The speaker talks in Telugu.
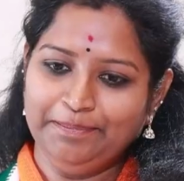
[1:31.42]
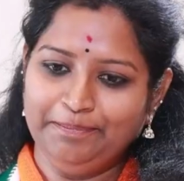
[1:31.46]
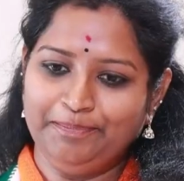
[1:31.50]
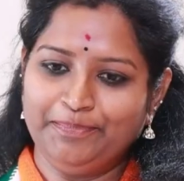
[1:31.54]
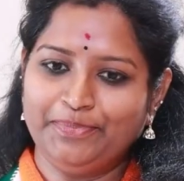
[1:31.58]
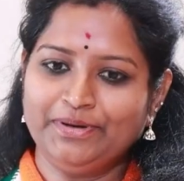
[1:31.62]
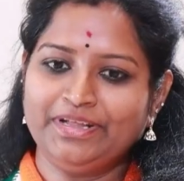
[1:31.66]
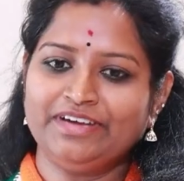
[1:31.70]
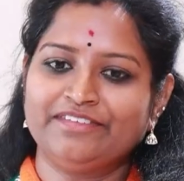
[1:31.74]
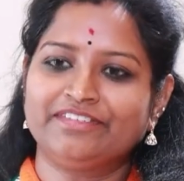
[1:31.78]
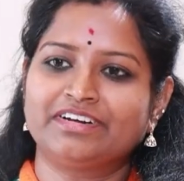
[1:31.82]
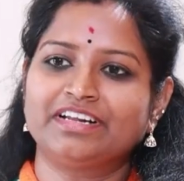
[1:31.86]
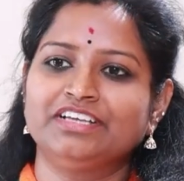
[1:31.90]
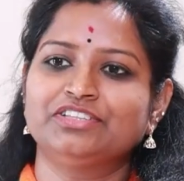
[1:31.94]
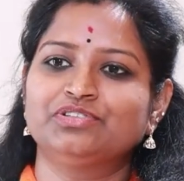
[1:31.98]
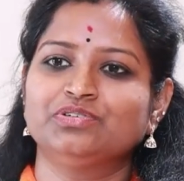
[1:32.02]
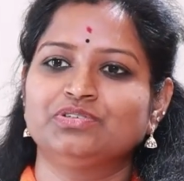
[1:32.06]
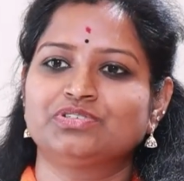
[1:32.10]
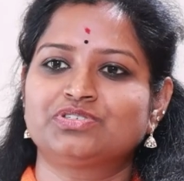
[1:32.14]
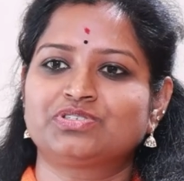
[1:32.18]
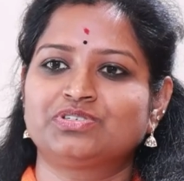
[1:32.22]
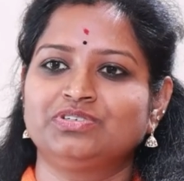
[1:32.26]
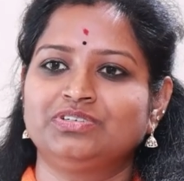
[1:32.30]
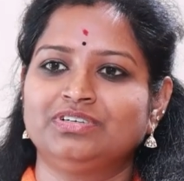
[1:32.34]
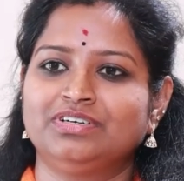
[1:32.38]
ఇప్పుడు ఎవరైతే
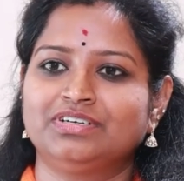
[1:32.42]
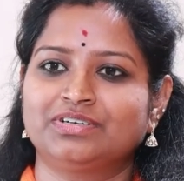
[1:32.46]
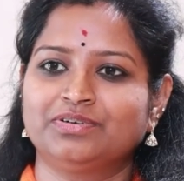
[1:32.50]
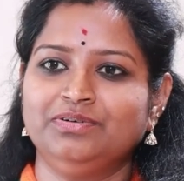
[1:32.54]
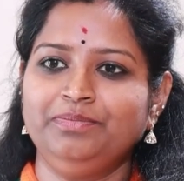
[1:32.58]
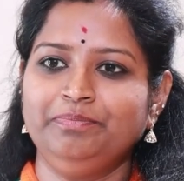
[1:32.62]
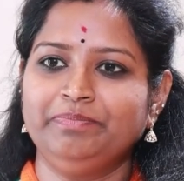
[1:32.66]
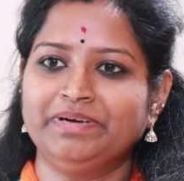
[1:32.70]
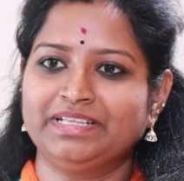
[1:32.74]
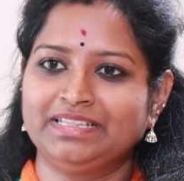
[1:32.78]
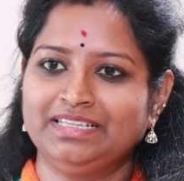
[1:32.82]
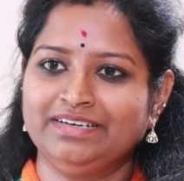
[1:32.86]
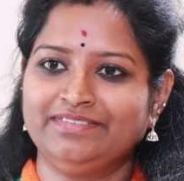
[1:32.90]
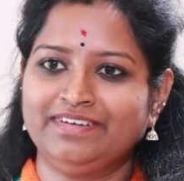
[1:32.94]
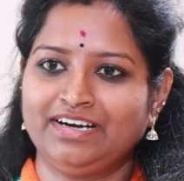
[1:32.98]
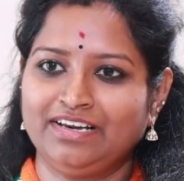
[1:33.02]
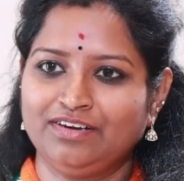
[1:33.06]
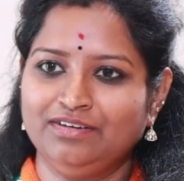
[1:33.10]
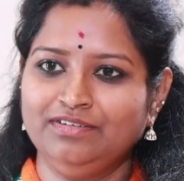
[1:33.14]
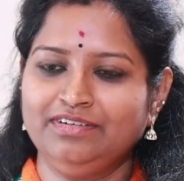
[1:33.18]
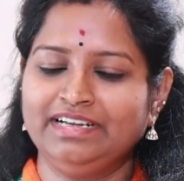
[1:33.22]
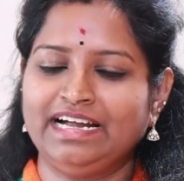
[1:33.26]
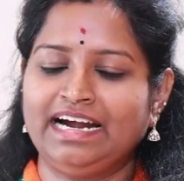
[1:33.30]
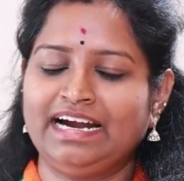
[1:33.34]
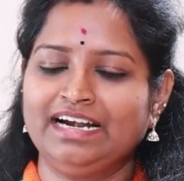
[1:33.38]
వస్తున్నారో
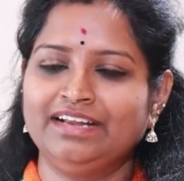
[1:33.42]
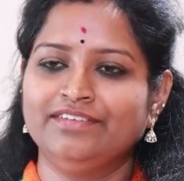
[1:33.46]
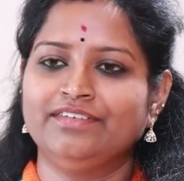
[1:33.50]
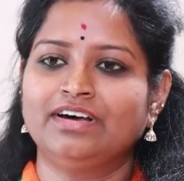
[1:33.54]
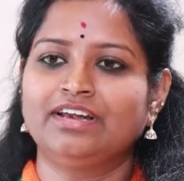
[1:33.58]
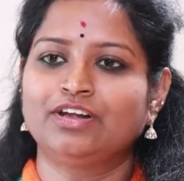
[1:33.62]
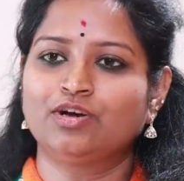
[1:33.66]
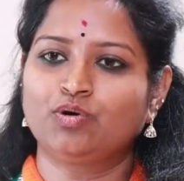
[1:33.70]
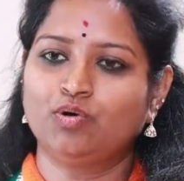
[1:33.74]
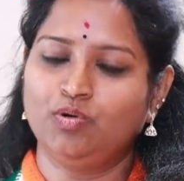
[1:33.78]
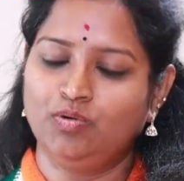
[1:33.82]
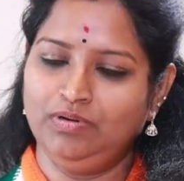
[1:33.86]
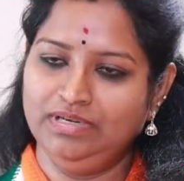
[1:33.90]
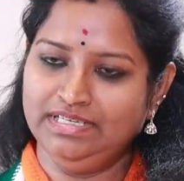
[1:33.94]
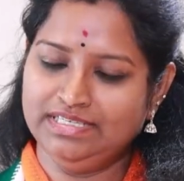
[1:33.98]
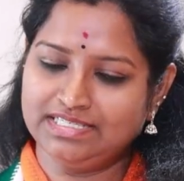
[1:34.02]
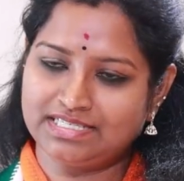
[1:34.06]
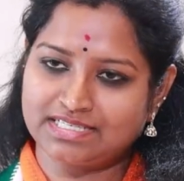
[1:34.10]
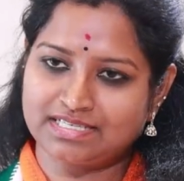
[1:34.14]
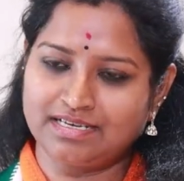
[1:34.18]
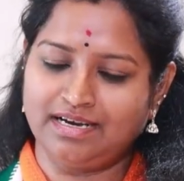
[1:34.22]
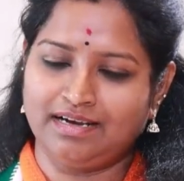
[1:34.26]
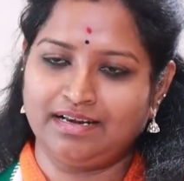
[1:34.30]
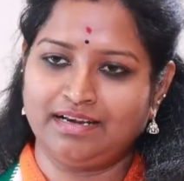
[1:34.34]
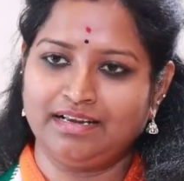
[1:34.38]
పెద్దవాళ్ళు డాడీ వాళ్ళ
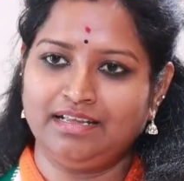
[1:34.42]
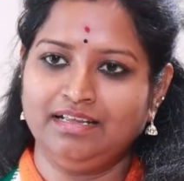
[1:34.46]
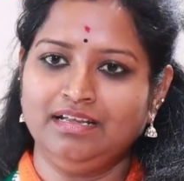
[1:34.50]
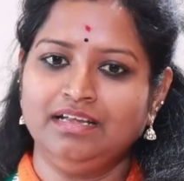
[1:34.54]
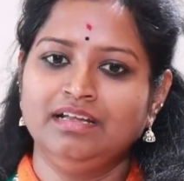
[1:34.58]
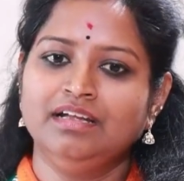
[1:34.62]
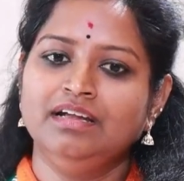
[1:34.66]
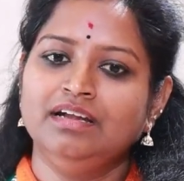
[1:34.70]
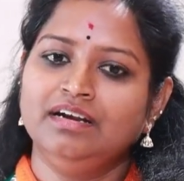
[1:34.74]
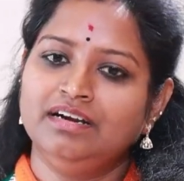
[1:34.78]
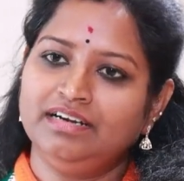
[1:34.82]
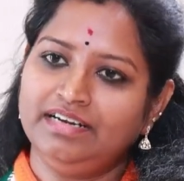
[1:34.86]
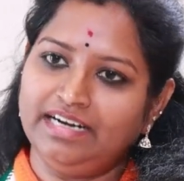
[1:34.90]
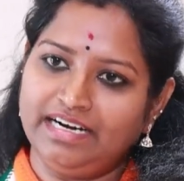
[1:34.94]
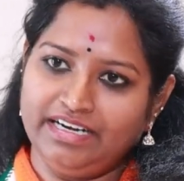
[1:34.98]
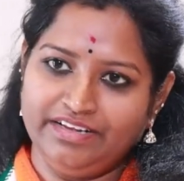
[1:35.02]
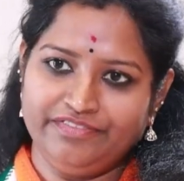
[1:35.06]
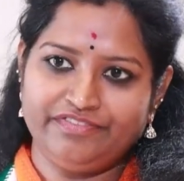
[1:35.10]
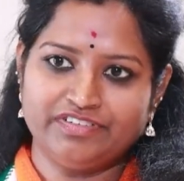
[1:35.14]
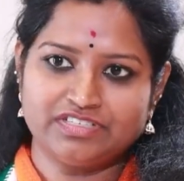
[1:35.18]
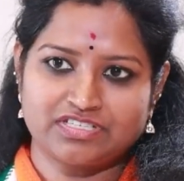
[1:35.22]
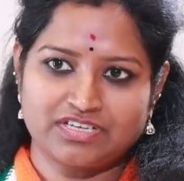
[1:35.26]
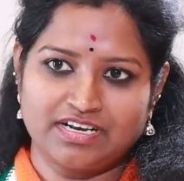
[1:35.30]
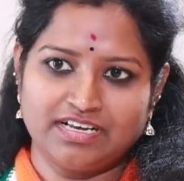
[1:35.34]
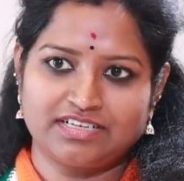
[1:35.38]
కొలీగ్స్ గానీ డాడీ
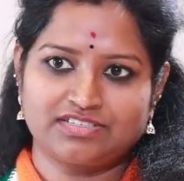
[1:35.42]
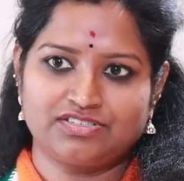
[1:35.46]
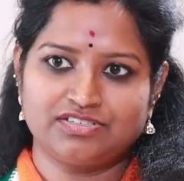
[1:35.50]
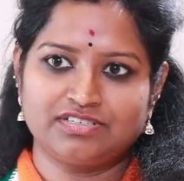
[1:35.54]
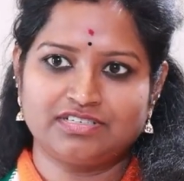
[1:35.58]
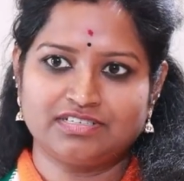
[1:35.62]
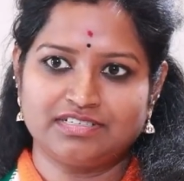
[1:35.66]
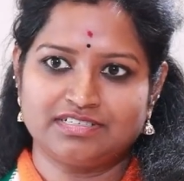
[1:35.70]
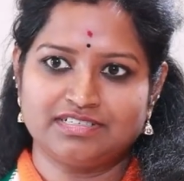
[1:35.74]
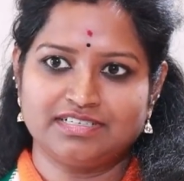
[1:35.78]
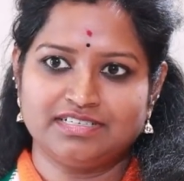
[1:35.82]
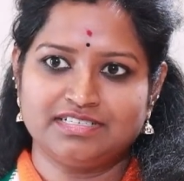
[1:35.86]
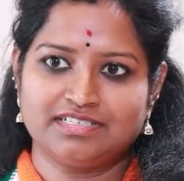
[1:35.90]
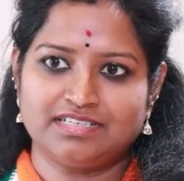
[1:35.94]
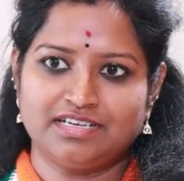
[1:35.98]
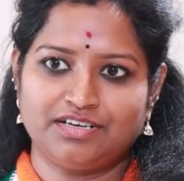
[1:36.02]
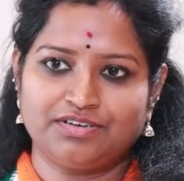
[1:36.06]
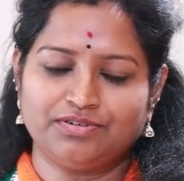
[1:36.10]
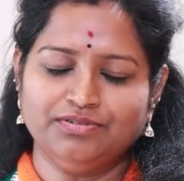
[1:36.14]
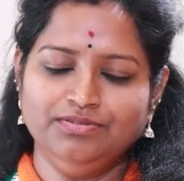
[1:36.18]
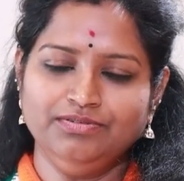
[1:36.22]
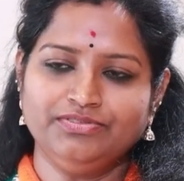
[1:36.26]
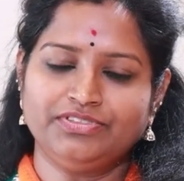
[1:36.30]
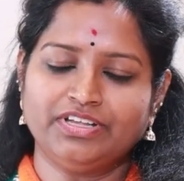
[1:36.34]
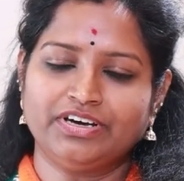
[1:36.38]
ఫస్ట్ లెక్చర్
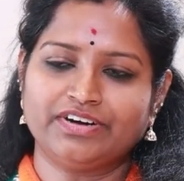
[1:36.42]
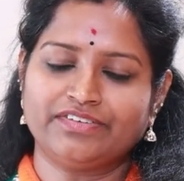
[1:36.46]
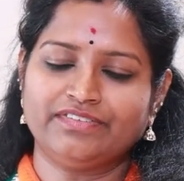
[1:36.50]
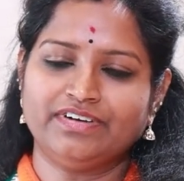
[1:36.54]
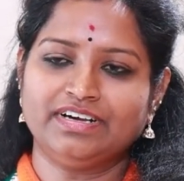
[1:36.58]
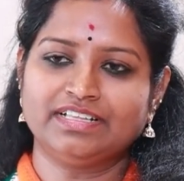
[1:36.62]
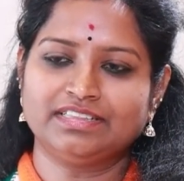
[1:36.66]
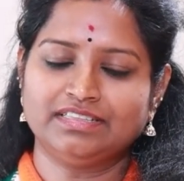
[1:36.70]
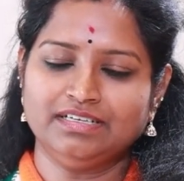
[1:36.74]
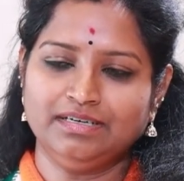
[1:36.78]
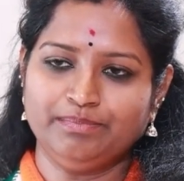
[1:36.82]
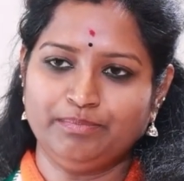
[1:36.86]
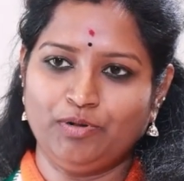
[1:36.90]
చేశారు తర్వాత